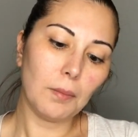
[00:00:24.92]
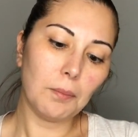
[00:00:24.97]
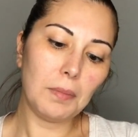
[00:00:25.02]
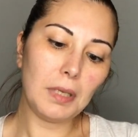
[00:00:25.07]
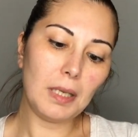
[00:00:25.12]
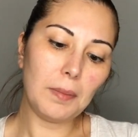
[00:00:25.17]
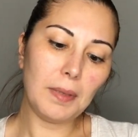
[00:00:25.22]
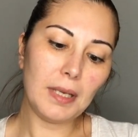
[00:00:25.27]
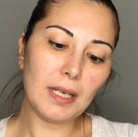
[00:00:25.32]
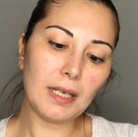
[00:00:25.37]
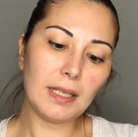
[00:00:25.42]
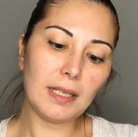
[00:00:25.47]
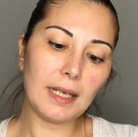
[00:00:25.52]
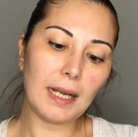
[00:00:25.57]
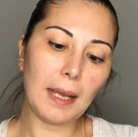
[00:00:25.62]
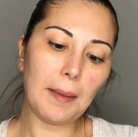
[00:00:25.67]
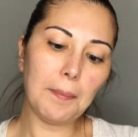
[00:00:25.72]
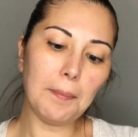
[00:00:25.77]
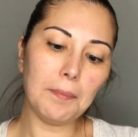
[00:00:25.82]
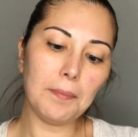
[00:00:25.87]
BB
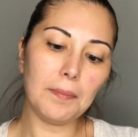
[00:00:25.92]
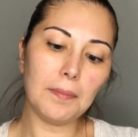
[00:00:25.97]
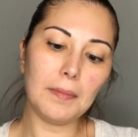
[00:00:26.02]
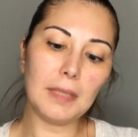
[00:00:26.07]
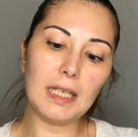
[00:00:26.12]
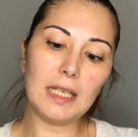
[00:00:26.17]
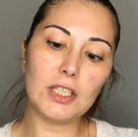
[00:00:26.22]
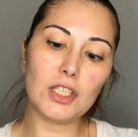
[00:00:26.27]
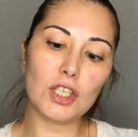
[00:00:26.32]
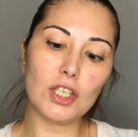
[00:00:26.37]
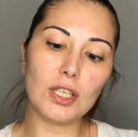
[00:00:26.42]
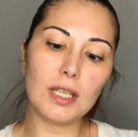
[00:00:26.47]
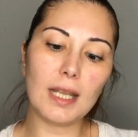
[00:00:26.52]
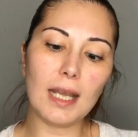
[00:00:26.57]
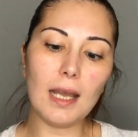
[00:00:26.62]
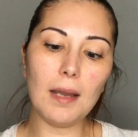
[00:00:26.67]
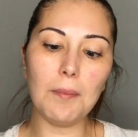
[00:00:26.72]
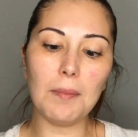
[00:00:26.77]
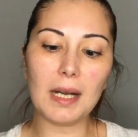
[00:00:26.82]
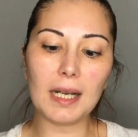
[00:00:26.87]
krem
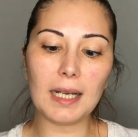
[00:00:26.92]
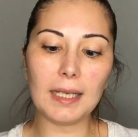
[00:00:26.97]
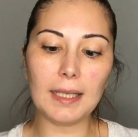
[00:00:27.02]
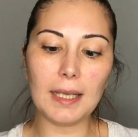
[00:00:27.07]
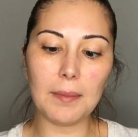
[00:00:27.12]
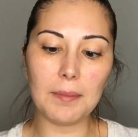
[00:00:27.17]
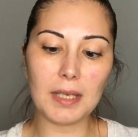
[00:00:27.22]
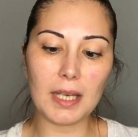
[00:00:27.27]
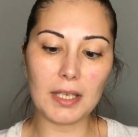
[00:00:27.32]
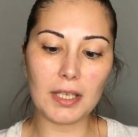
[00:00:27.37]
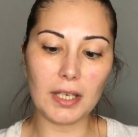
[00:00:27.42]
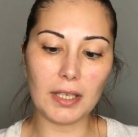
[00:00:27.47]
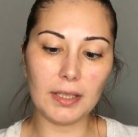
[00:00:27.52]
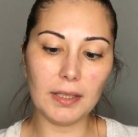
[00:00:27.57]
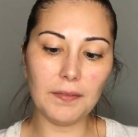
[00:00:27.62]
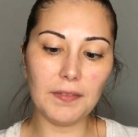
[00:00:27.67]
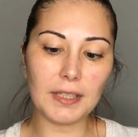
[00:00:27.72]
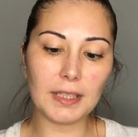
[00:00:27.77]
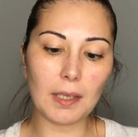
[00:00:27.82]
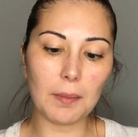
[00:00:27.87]
içinde makademya
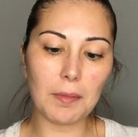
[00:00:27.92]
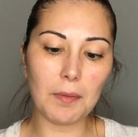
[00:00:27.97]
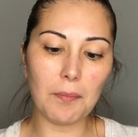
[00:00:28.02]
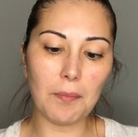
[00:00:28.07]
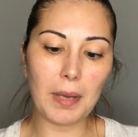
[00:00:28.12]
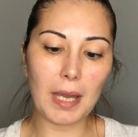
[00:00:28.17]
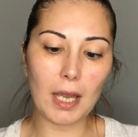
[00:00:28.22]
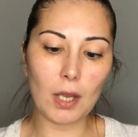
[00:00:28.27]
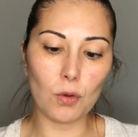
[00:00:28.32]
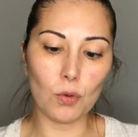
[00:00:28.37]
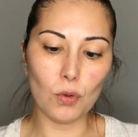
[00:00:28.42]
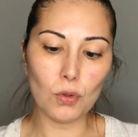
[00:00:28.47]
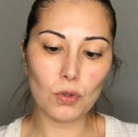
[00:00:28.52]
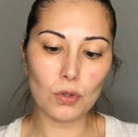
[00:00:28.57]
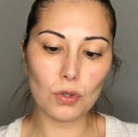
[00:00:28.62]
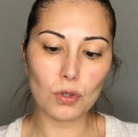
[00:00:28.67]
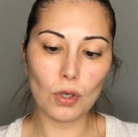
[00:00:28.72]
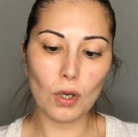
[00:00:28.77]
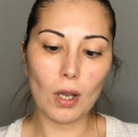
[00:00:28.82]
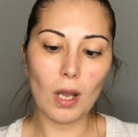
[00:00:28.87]
yağı, vitamin B3,
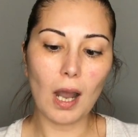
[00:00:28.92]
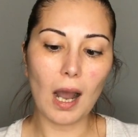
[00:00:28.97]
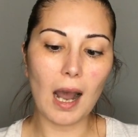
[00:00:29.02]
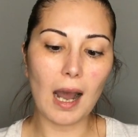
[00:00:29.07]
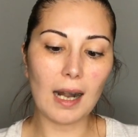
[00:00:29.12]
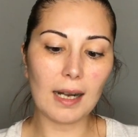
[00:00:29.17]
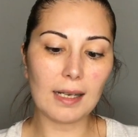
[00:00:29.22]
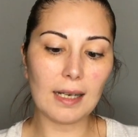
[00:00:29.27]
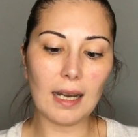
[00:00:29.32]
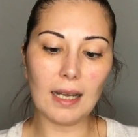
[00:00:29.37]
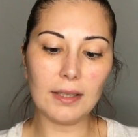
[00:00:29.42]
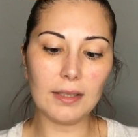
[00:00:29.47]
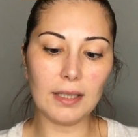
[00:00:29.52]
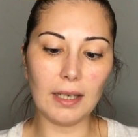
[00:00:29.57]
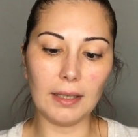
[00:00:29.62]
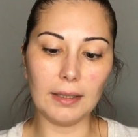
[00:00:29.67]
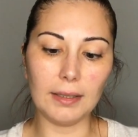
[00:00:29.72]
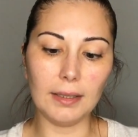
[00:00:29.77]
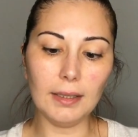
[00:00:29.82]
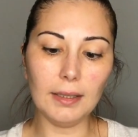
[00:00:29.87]
argan
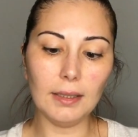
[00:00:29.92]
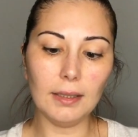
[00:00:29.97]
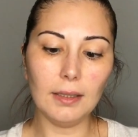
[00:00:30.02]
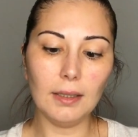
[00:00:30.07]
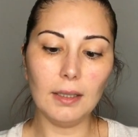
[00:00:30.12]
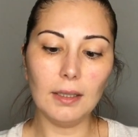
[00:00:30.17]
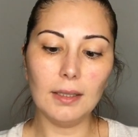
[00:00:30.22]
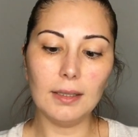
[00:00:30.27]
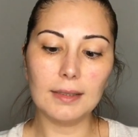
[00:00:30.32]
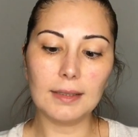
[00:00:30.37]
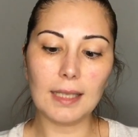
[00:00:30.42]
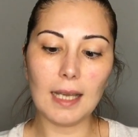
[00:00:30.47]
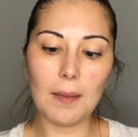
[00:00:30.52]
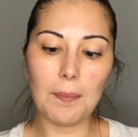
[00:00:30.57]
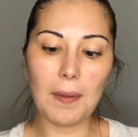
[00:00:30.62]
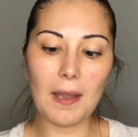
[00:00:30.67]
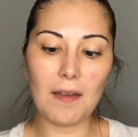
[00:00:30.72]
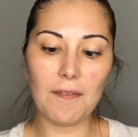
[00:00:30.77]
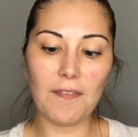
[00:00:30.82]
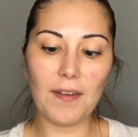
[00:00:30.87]
yağı,
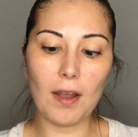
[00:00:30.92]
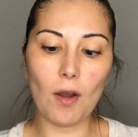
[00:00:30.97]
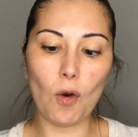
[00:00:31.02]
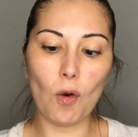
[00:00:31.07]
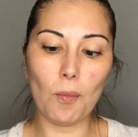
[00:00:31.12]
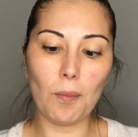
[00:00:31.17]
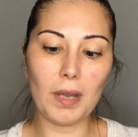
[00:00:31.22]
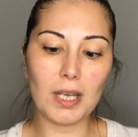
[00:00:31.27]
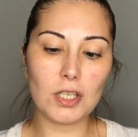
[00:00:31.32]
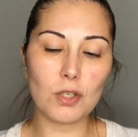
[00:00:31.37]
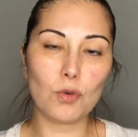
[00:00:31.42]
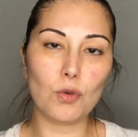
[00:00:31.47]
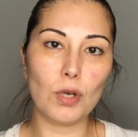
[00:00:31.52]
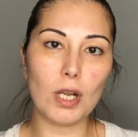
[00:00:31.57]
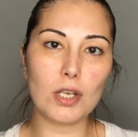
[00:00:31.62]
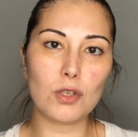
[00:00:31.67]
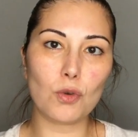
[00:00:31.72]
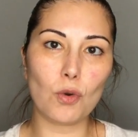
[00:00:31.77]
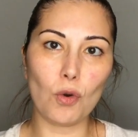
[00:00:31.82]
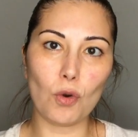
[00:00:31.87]
SPF 15
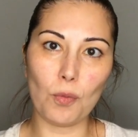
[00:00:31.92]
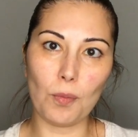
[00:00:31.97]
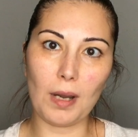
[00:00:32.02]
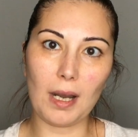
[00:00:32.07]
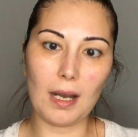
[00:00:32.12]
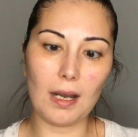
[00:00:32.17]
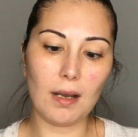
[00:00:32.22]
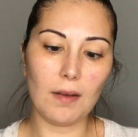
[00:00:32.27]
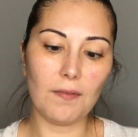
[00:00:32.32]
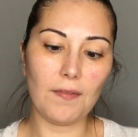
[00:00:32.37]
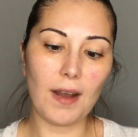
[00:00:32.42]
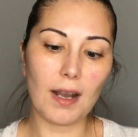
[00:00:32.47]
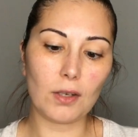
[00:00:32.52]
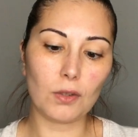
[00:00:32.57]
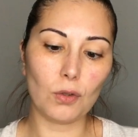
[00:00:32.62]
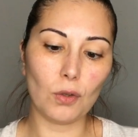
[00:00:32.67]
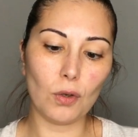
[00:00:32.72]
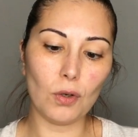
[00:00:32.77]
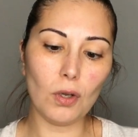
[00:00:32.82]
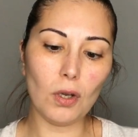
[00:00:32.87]
güneş koruma
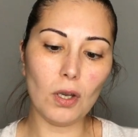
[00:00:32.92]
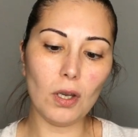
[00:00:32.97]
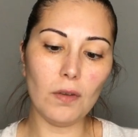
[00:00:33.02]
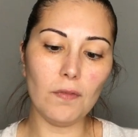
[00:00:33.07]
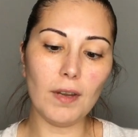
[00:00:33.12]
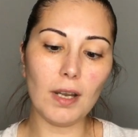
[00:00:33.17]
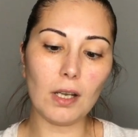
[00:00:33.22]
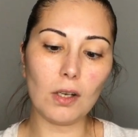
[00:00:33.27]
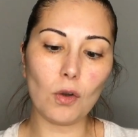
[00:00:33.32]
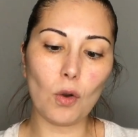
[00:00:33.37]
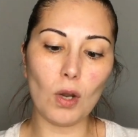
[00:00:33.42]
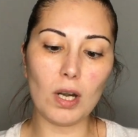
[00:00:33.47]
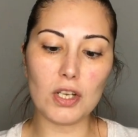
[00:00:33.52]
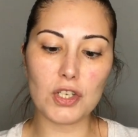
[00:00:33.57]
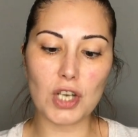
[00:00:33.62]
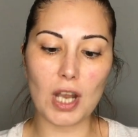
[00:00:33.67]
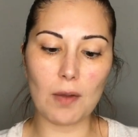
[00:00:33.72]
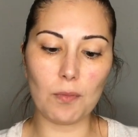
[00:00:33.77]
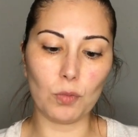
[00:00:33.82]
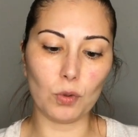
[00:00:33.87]
faktörü ve
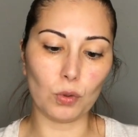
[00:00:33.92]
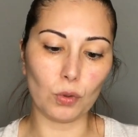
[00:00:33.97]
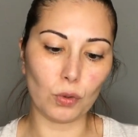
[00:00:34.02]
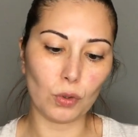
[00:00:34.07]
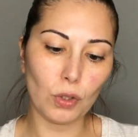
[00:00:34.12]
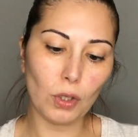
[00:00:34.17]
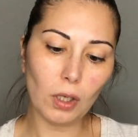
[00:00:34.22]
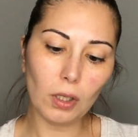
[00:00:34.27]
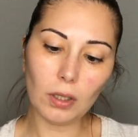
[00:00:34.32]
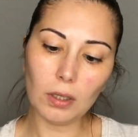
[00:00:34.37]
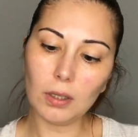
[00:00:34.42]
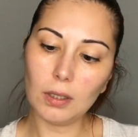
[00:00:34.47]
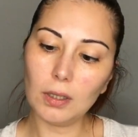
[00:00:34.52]
kolajen bulunuyor.